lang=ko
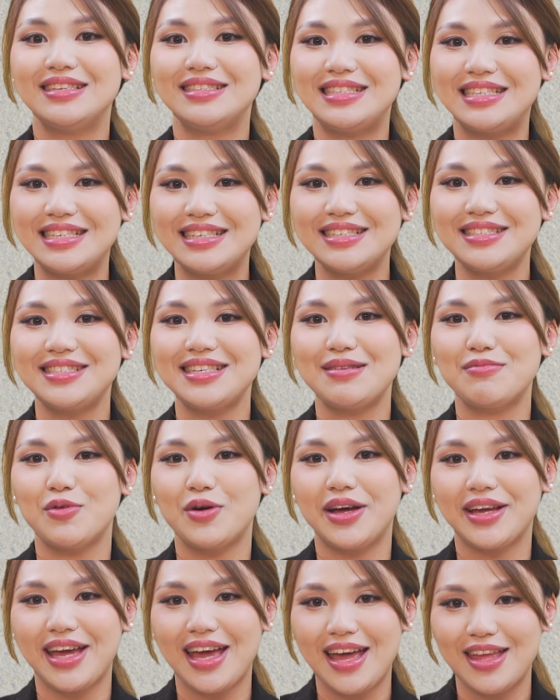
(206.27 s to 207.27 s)
디귿자
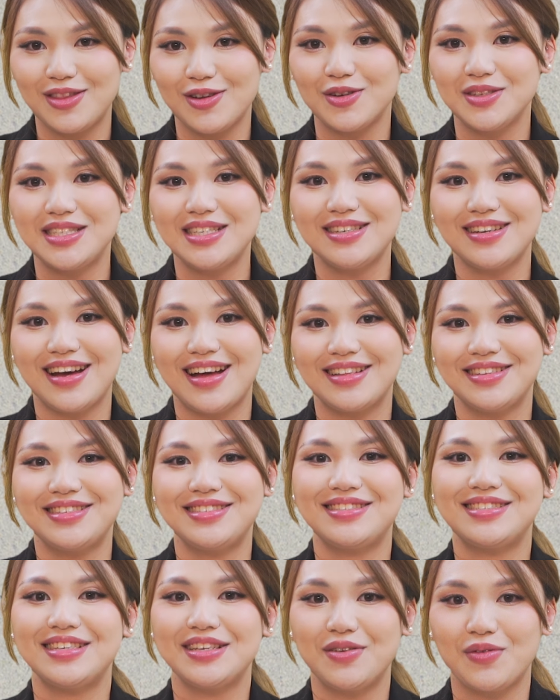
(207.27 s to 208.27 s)
모양의 널찍한
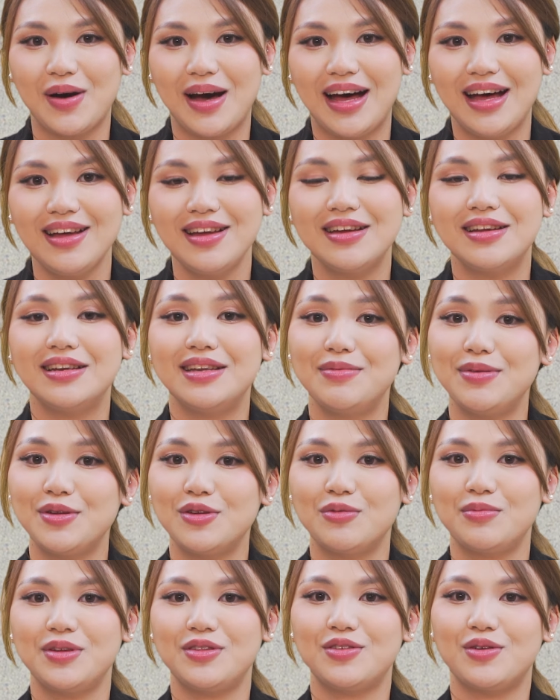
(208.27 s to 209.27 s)
키친과
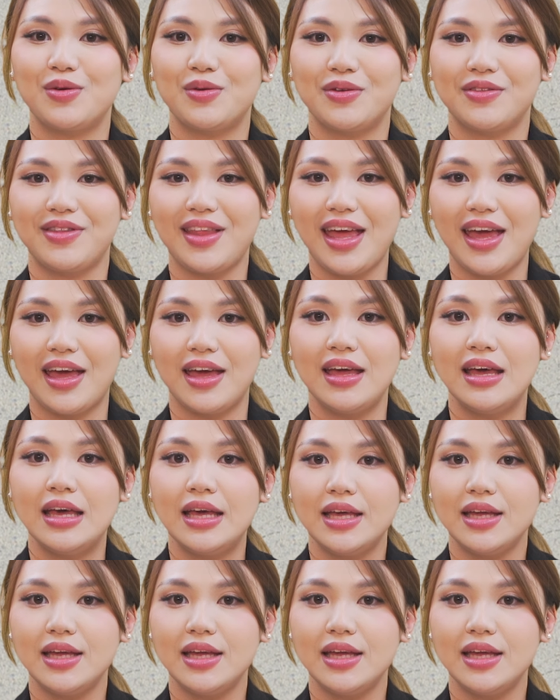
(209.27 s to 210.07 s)
리빙룸이 들어오는데